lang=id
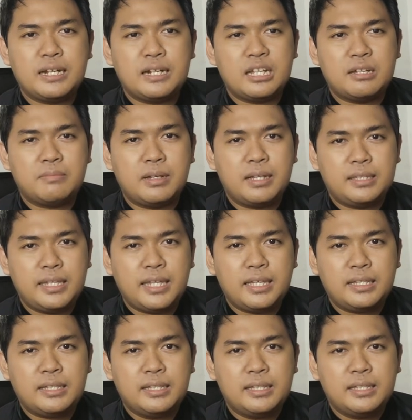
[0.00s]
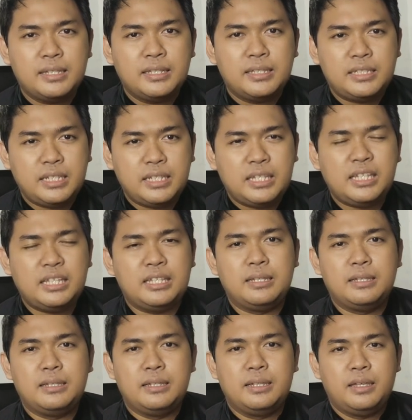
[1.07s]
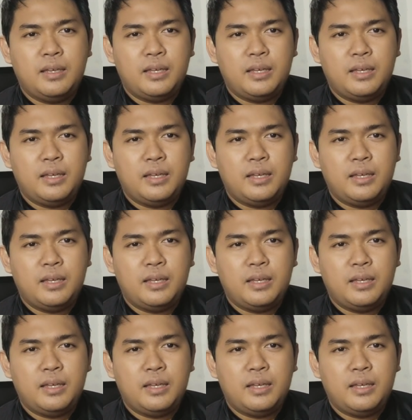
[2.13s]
yang namanya Ciki